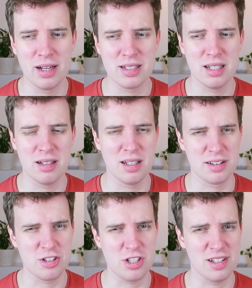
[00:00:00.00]
meint er, es
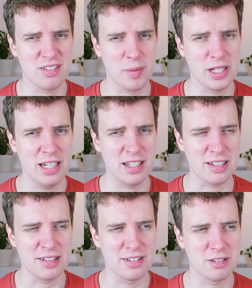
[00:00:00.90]
ist scheiße, wenn man
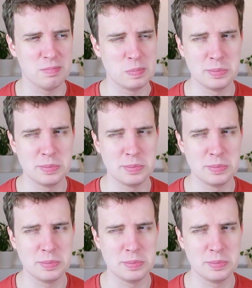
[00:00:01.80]
Henrik ist.